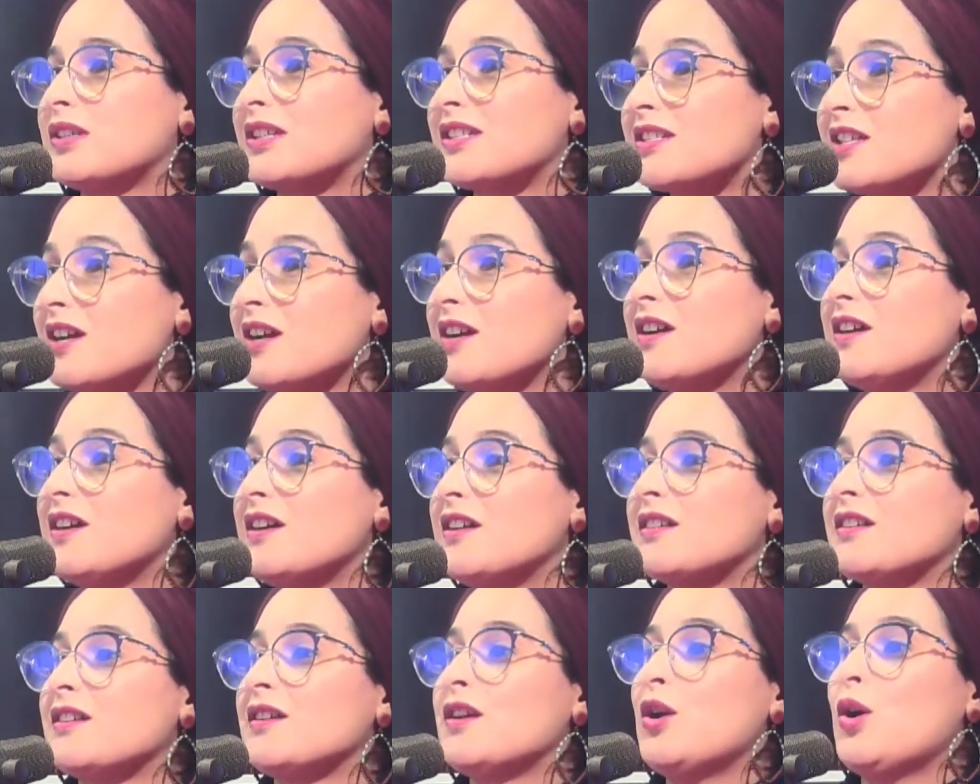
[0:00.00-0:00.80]

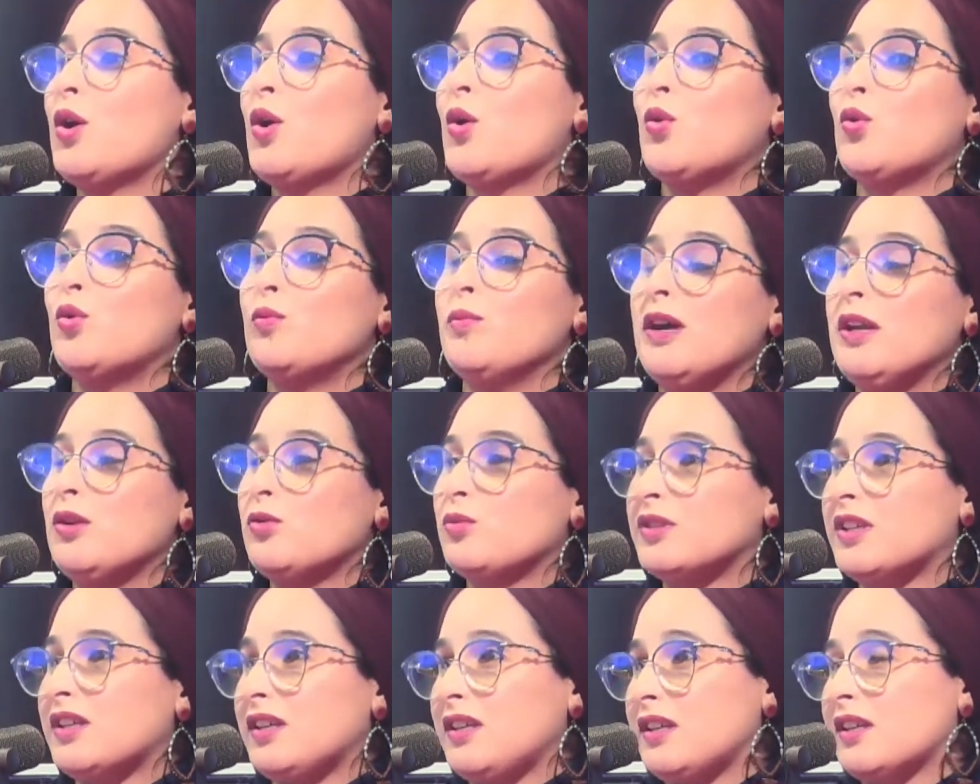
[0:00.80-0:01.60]
كثار ومع
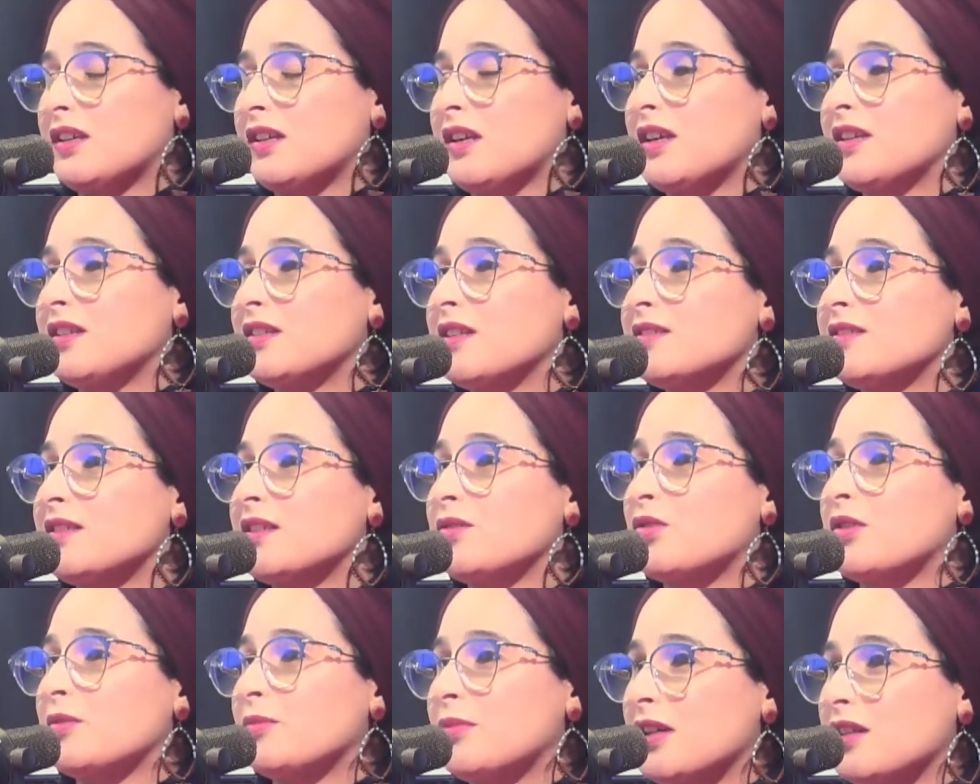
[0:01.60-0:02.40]
الوضعيه الراهنه ديال
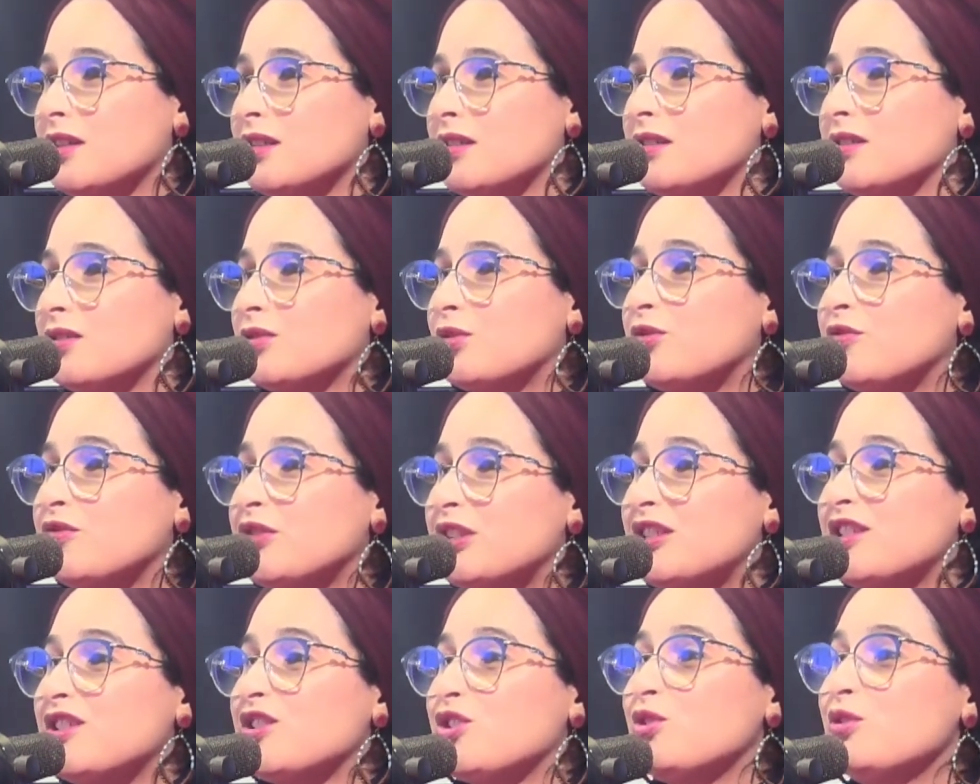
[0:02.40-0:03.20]
وباء آه،
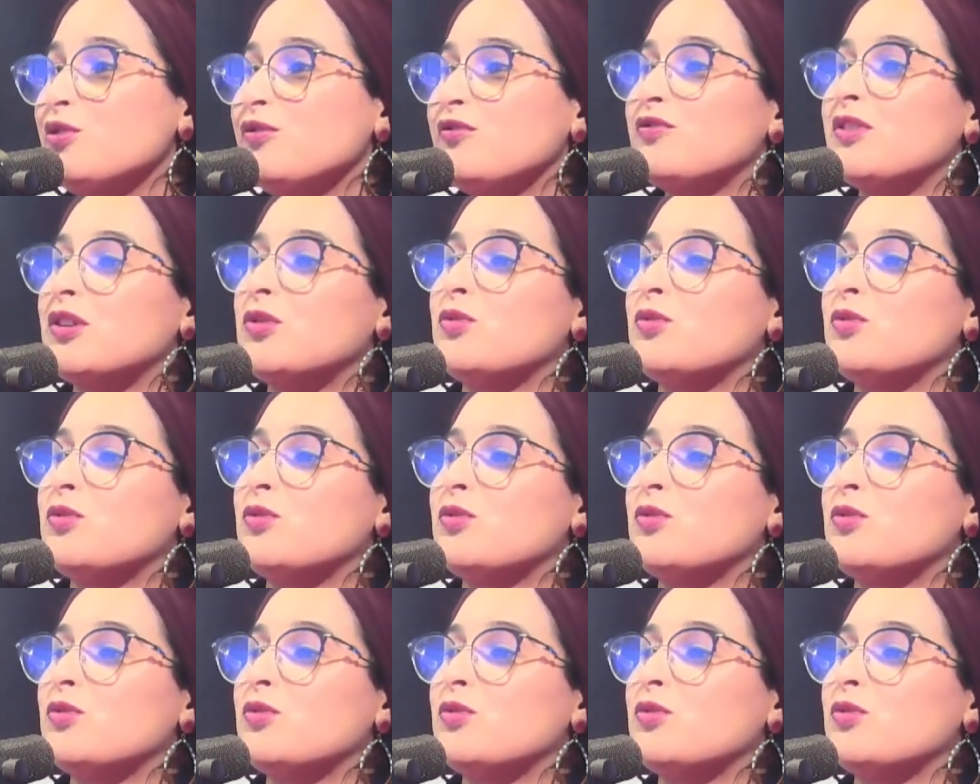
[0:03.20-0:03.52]
كوفيد 19